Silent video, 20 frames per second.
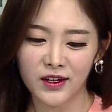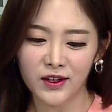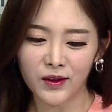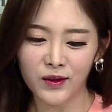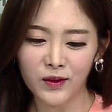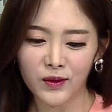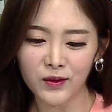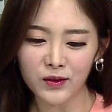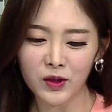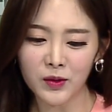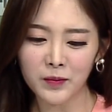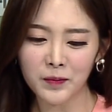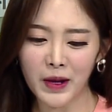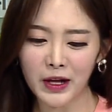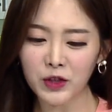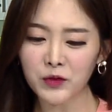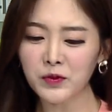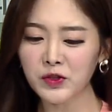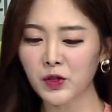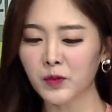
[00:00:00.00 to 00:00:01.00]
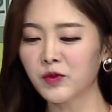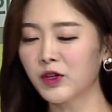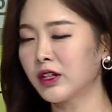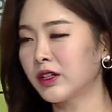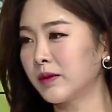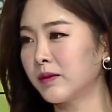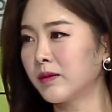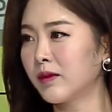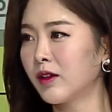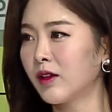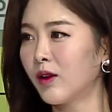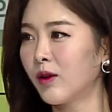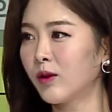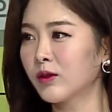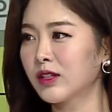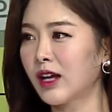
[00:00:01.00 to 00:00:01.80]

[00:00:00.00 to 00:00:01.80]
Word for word: 어, 그럼 박유미 전문가님, 네. 어,